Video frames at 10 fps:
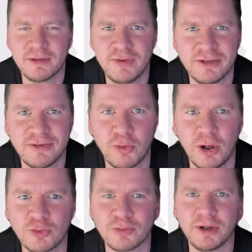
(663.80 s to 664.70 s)
ja vielleicht auch ein
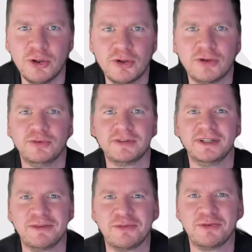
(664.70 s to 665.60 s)
Auto braucht und
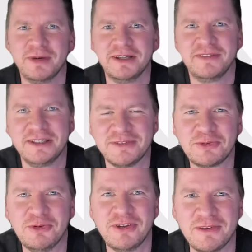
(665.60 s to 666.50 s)
dazu bei Six
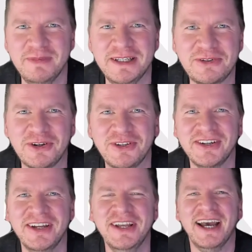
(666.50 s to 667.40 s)
natürlich eins mieten
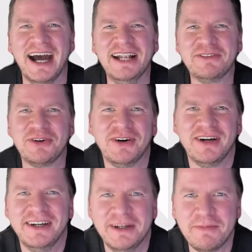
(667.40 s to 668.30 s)
könnte. Also,
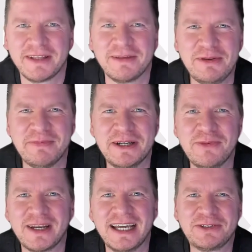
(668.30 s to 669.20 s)
ähm, jetzt habe ich mal die
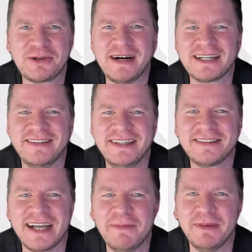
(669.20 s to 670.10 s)
Überleitung gemacht.
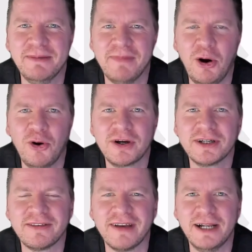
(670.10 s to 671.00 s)
Six gab eben auch
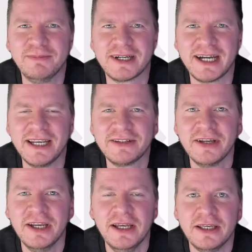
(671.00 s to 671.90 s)
äh, Zahlen bekannt.
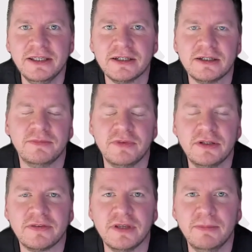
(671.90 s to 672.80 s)
Hier sieht
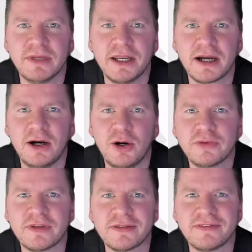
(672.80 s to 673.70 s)
es eben danach
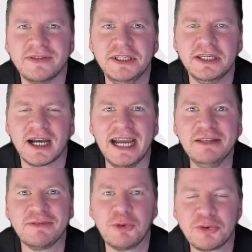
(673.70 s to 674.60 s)
aus, dass die
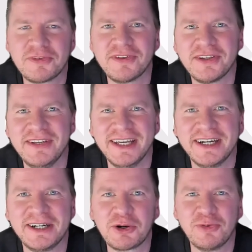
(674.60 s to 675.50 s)
Reiselust
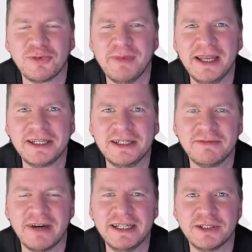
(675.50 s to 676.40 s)
der
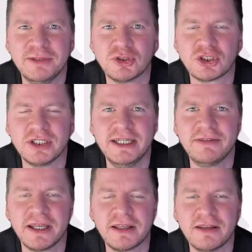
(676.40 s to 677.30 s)
Konsumenten weiterhin besteht.
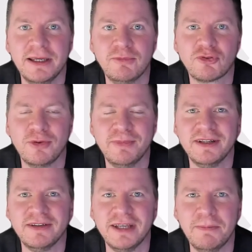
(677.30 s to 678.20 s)
Wir hatten es ja eben schon mit
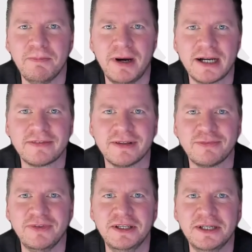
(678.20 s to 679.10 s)
den Themenparks, dass
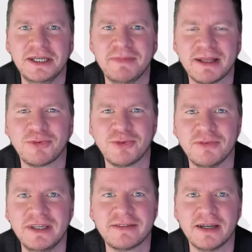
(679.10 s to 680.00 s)
viele eben jetzt
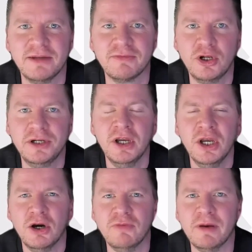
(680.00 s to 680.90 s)
unterwegs sein wollen.
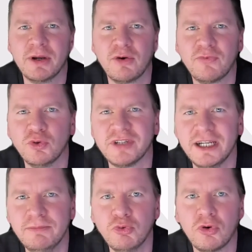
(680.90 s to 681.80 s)
Und wenn man auf
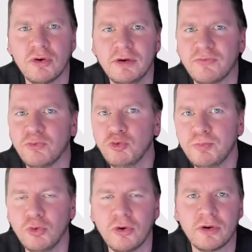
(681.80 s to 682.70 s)
Hotelbuchungen,
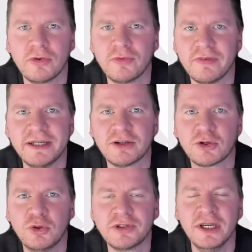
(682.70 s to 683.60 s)
Flugbuchungen und so weiter
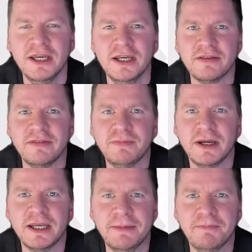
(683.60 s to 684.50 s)
guckt, dann sieht
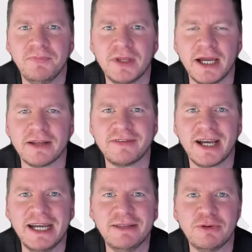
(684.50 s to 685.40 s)
man eben, ja, dass die
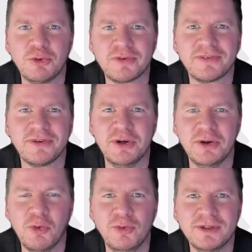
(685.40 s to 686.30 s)
Reiselust äh,
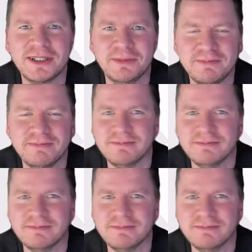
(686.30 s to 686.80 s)
unge